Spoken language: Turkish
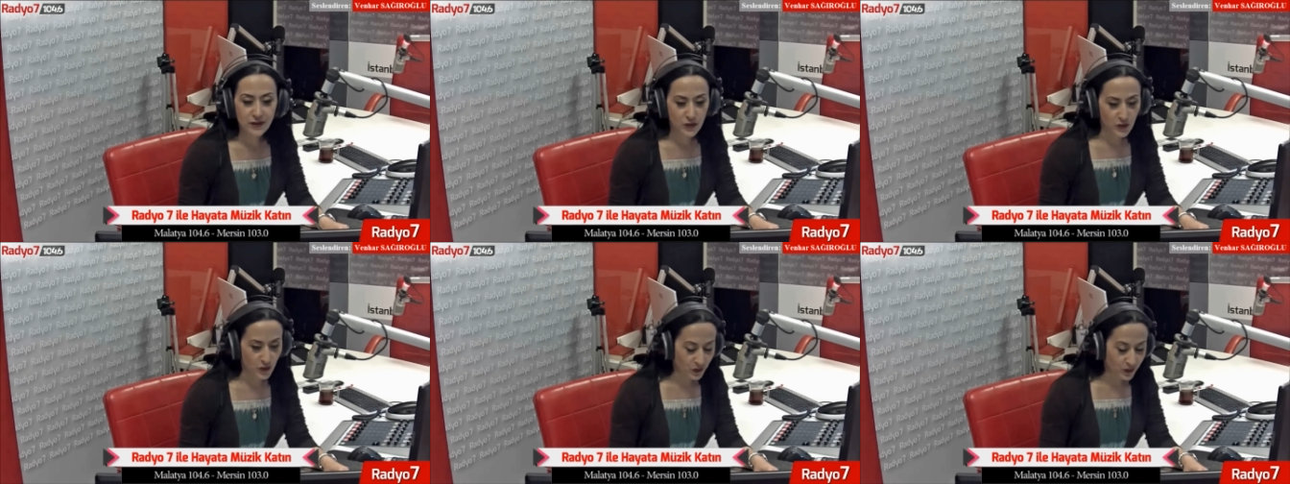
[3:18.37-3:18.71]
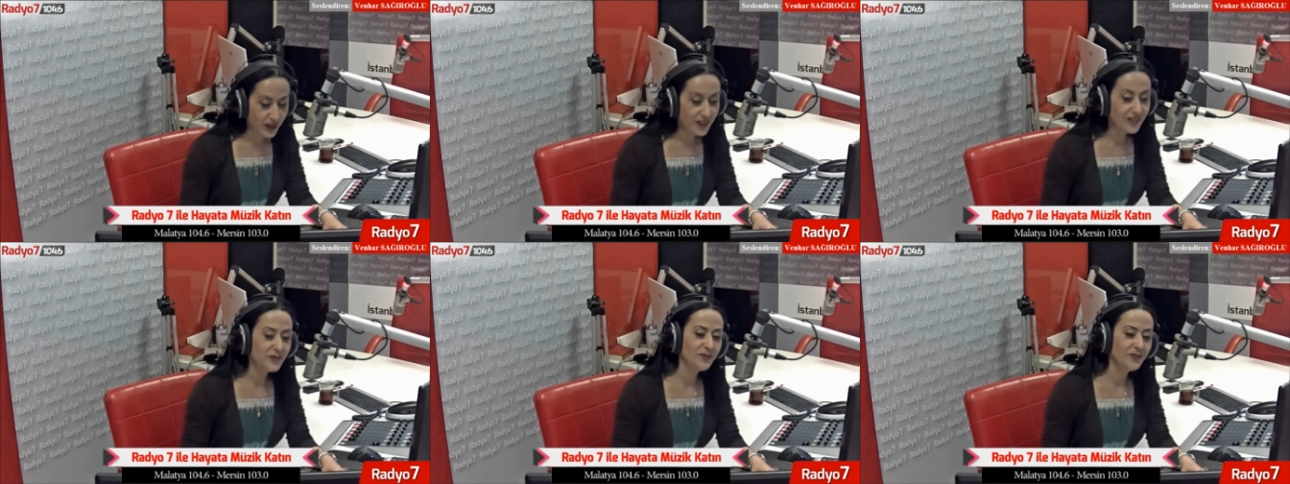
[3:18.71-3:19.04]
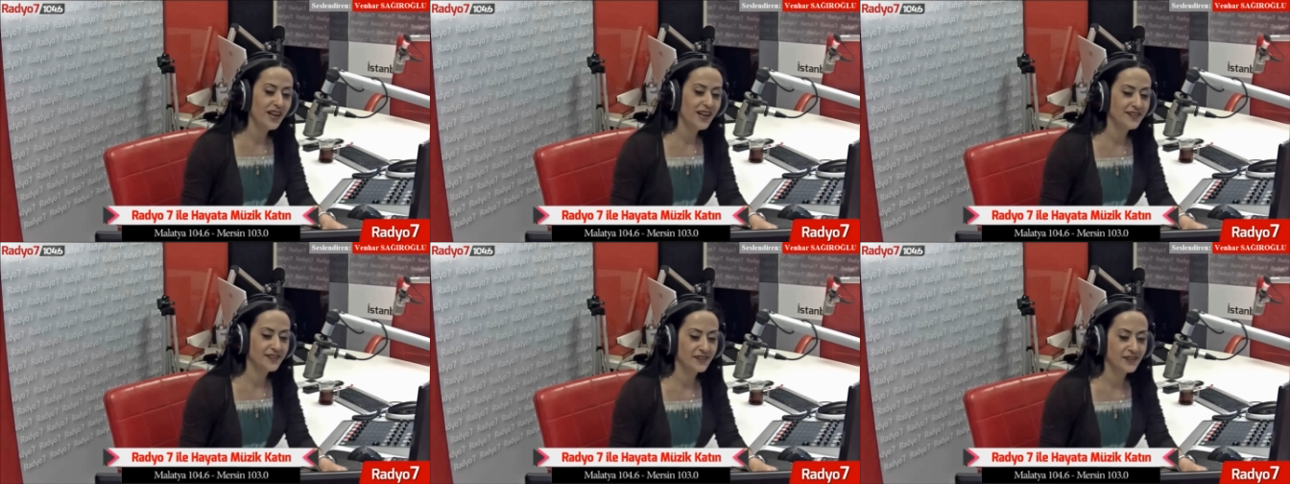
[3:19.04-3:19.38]
Sultanım
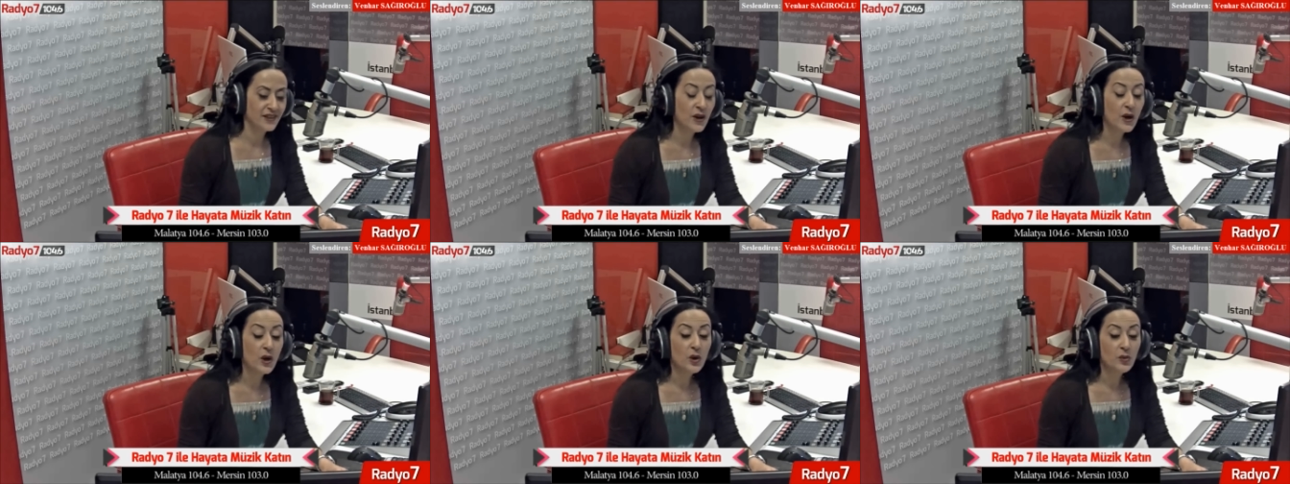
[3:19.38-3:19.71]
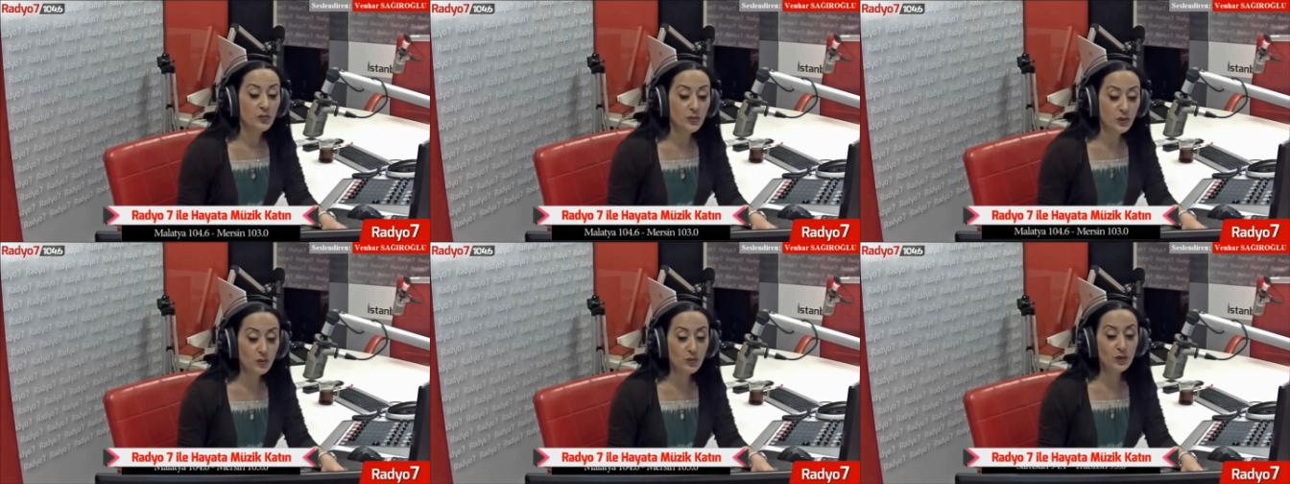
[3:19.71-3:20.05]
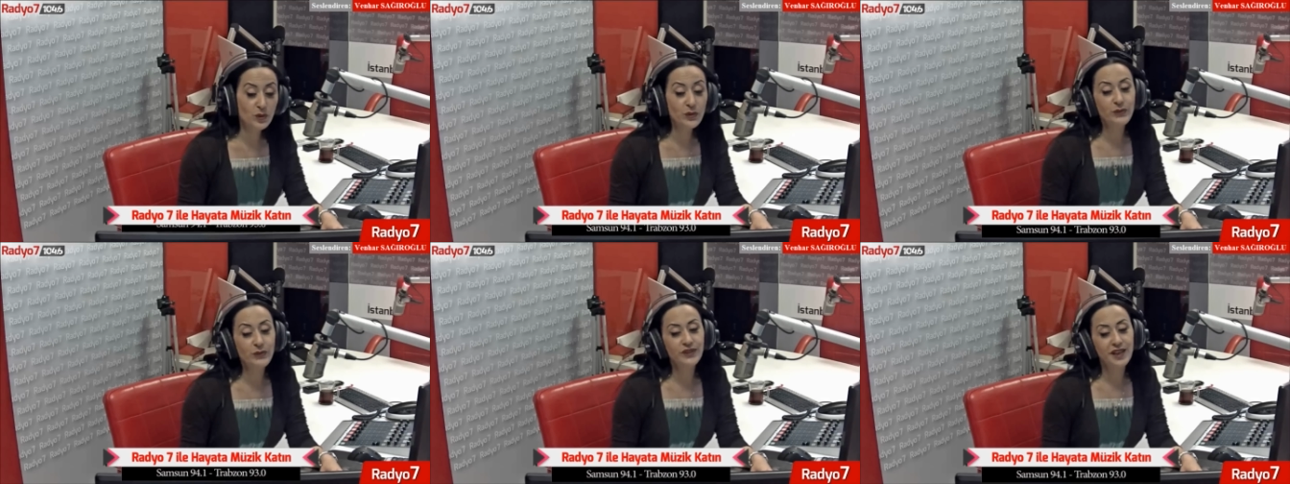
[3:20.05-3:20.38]
der,
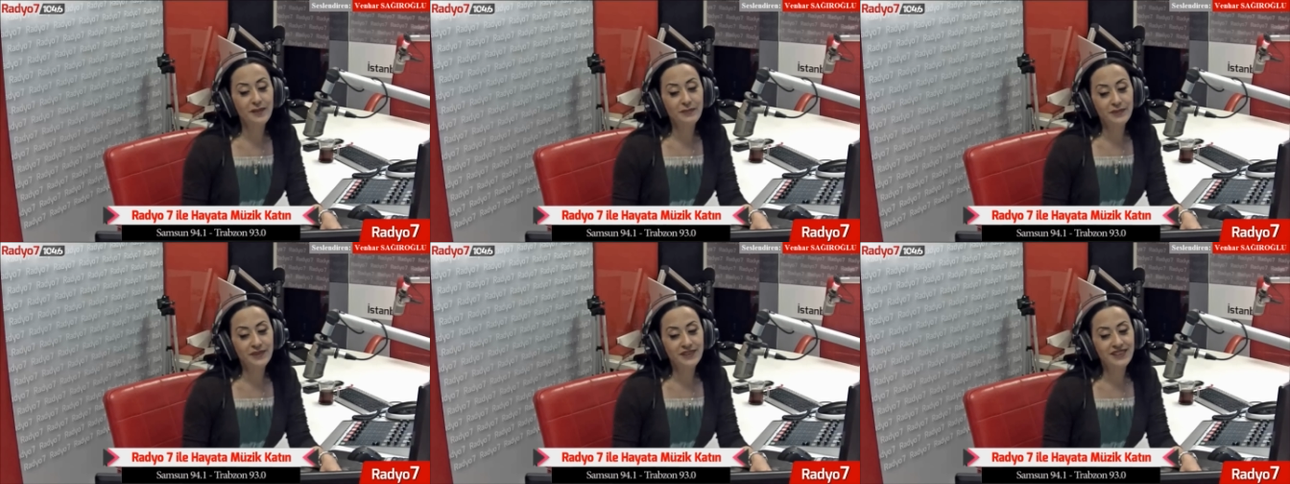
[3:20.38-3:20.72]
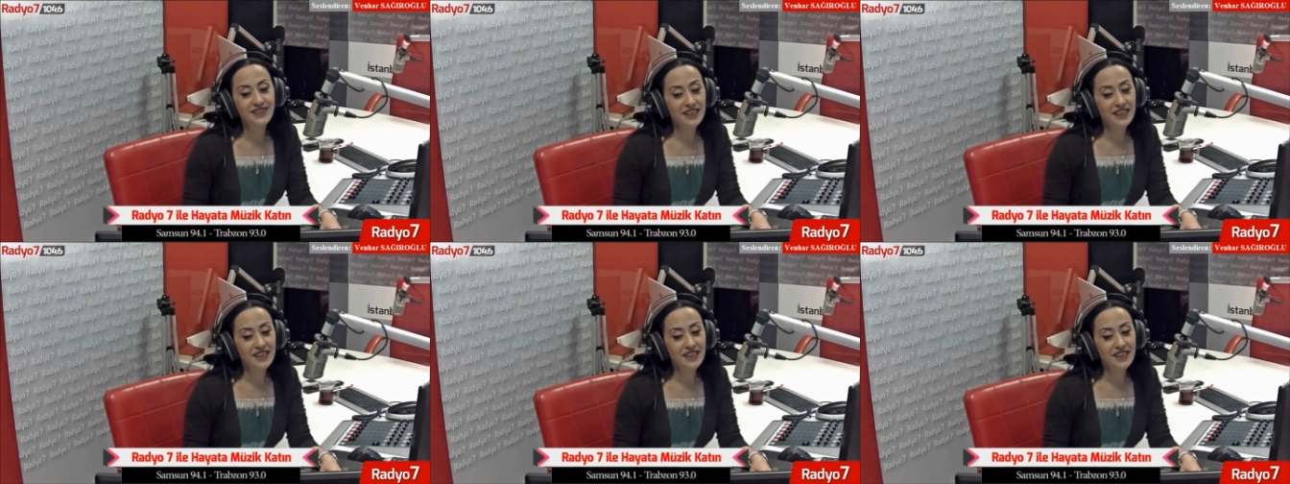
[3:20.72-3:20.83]
bülbülün yaptığı